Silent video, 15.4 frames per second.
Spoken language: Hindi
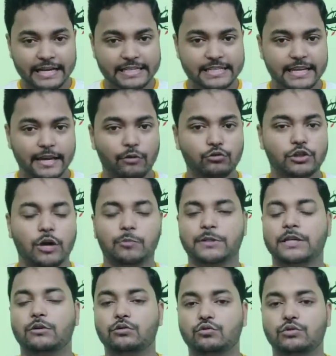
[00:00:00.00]
इसीलिए उस
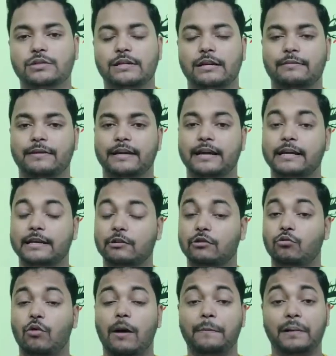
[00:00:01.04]
ऑप्शन को चूज करना पड़ेगा
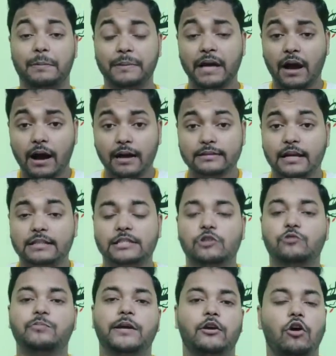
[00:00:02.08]
क्योंकि वहां पे अभी आधार
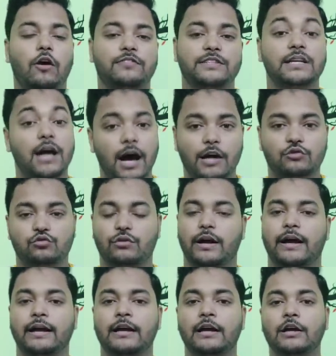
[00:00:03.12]
से यूपीआई का ऑप्शन आ
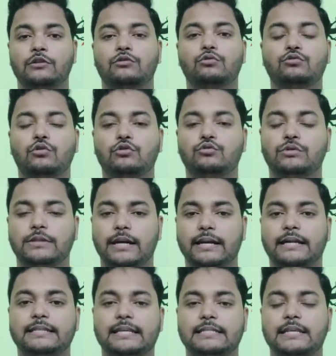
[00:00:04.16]
चुका है तो उसको चूज
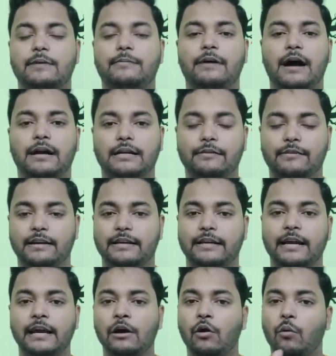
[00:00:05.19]
करके जैसे आप आगे
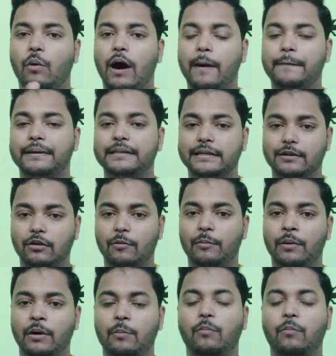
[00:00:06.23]
बढ़ेंगे वहां पे देख लो